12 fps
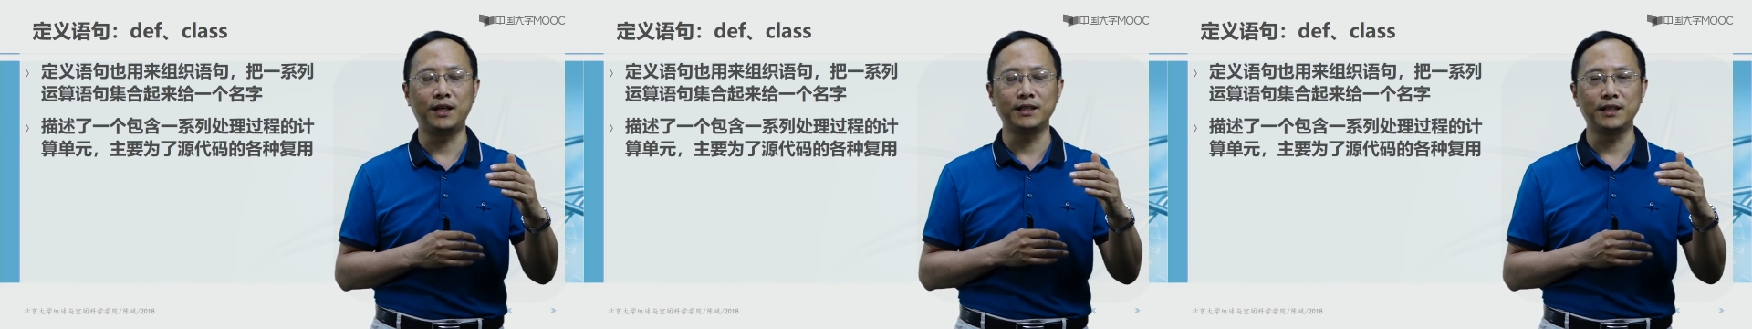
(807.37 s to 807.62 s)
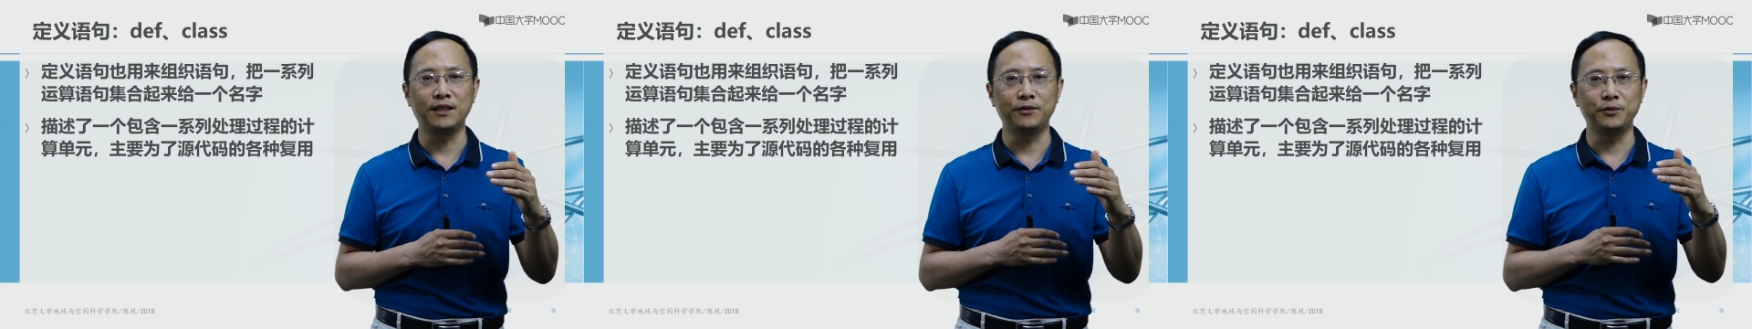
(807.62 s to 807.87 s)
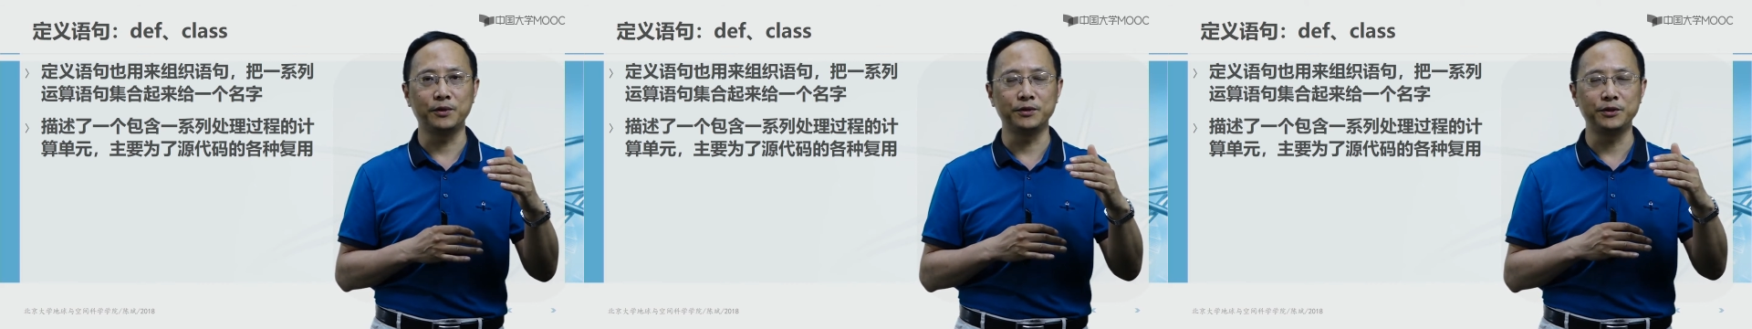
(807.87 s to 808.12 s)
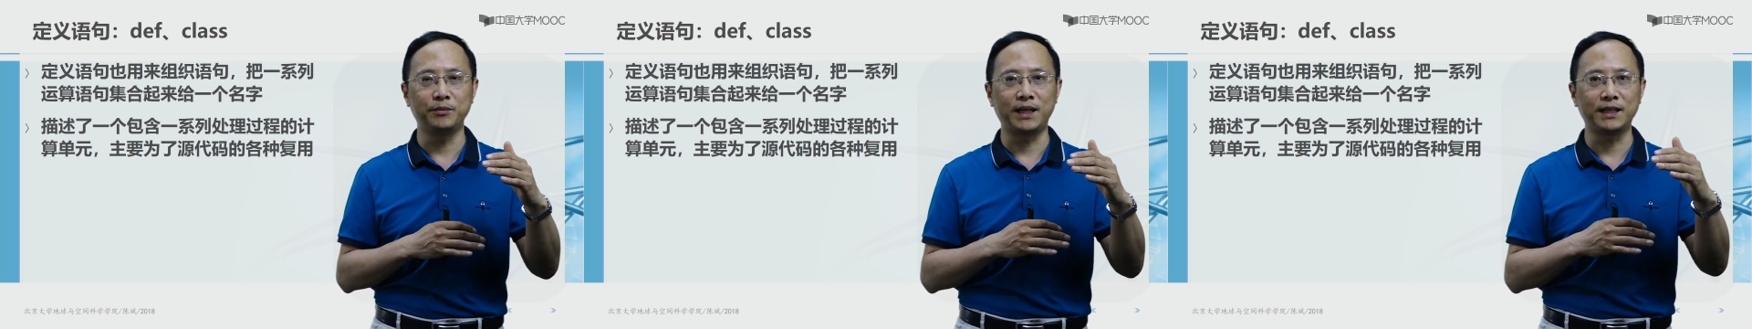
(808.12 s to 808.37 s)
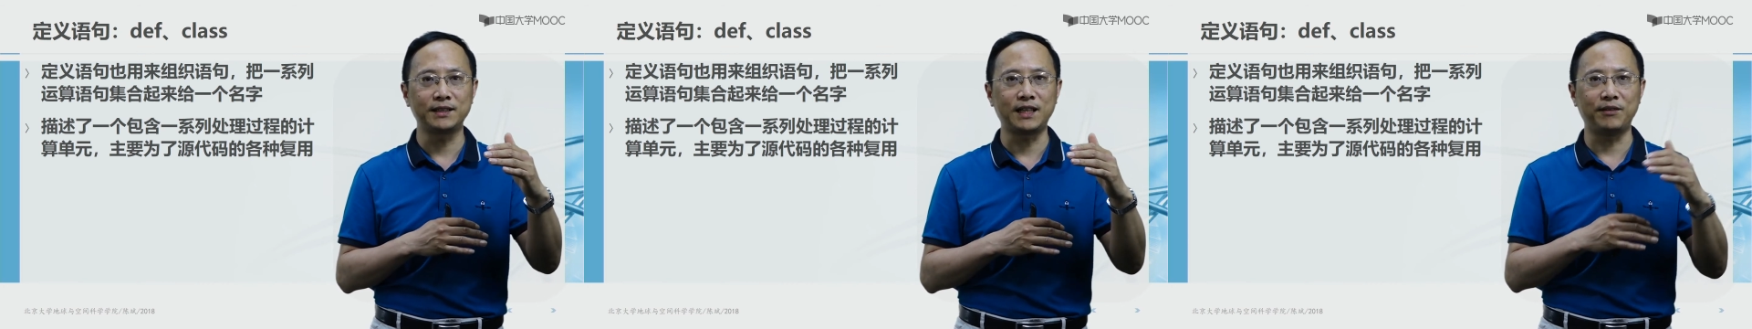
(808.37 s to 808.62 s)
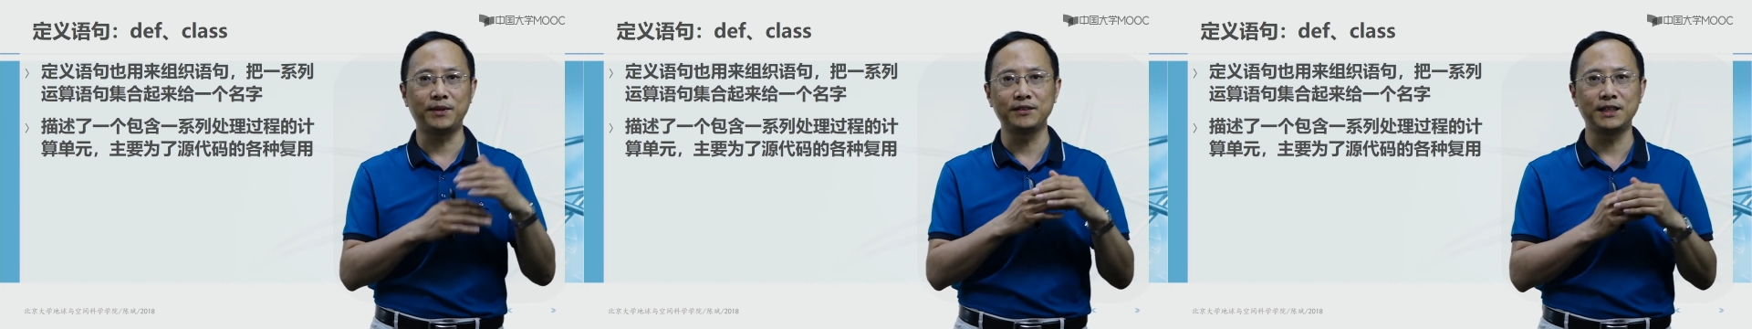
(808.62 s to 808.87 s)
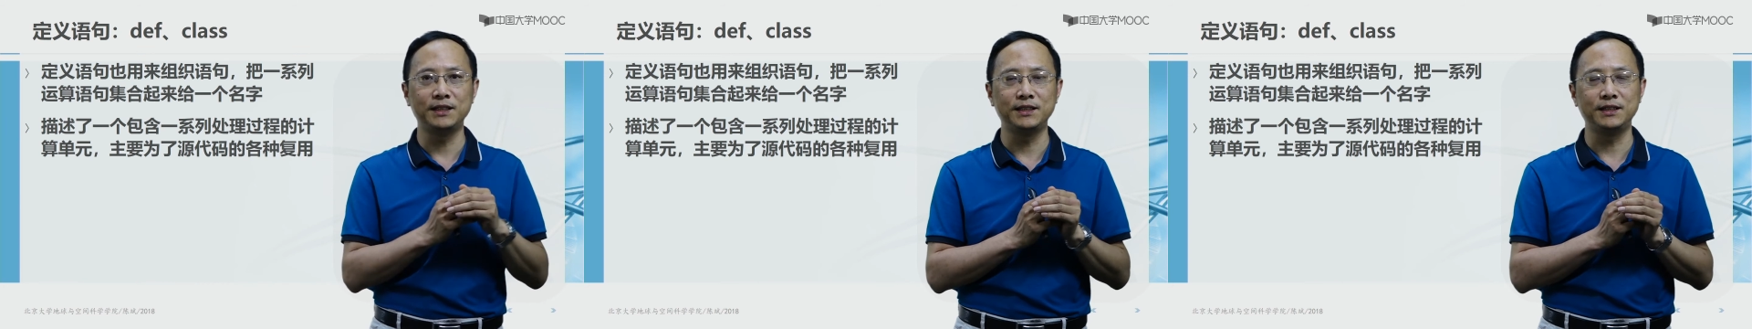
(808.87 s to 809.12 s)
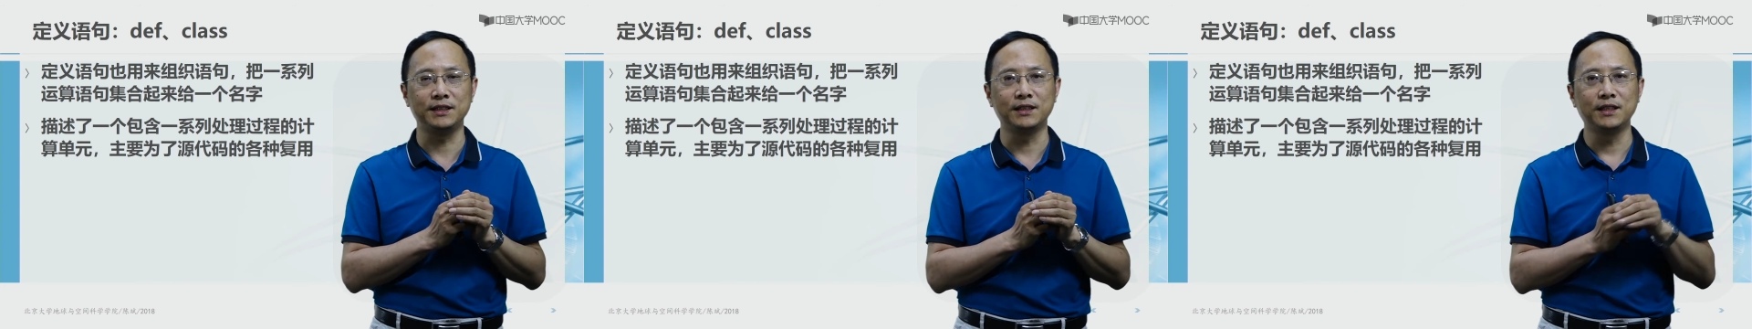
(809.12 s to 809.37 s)
那我就把它打包在一
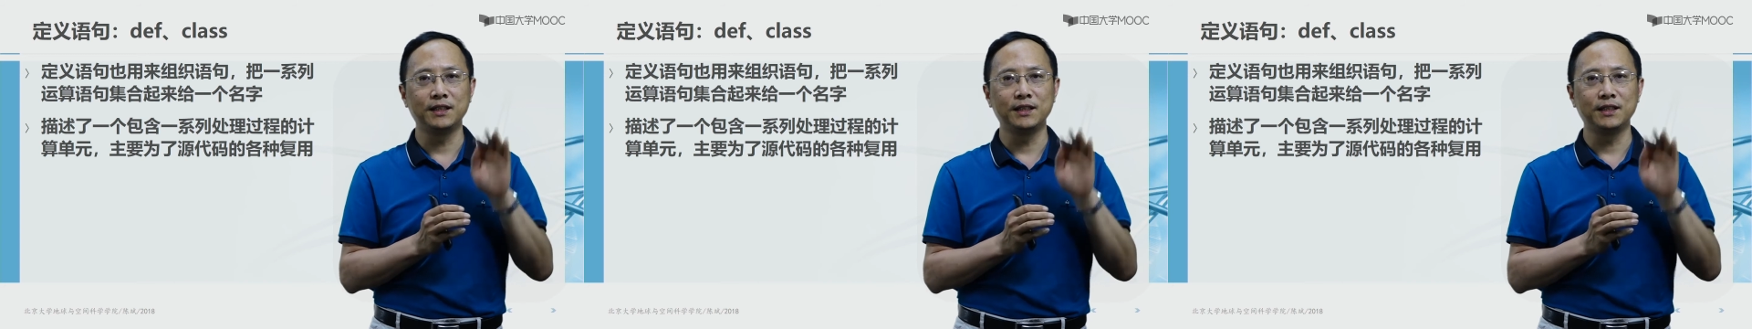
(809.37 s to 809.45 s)
起，